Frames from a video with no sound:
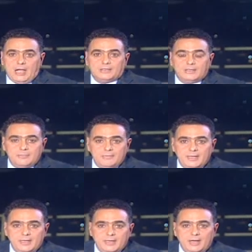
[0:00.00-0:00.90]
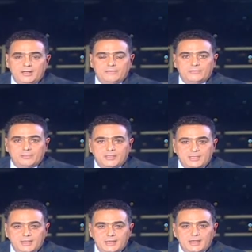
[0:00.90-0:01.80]
القمة
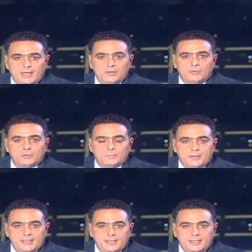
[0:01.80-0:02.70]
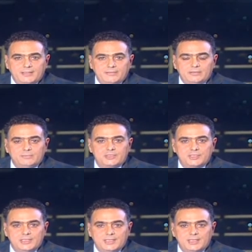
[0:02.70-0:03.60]
الأفريقية الأوروبية في
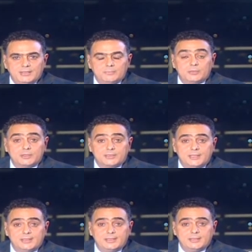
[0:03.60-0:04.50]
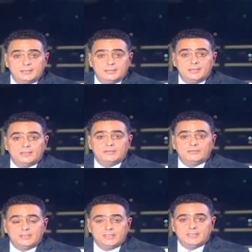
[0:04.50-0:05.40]
بلجيكا بروكسل
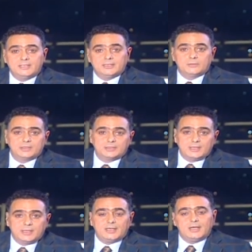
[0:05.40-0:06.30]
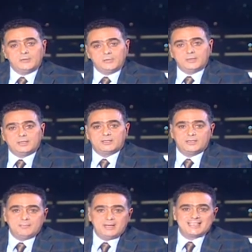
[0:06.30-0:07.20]
في دورتها أو
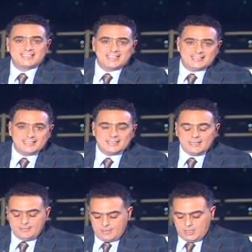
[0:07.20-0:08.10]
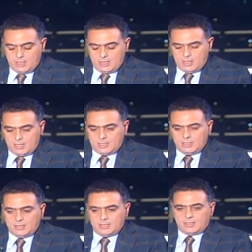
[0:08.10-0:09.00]
القمة السادسة
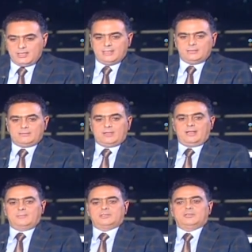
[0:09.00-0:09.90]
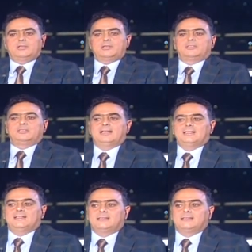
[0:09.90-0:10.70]
اللي كانت على مدار ثلاث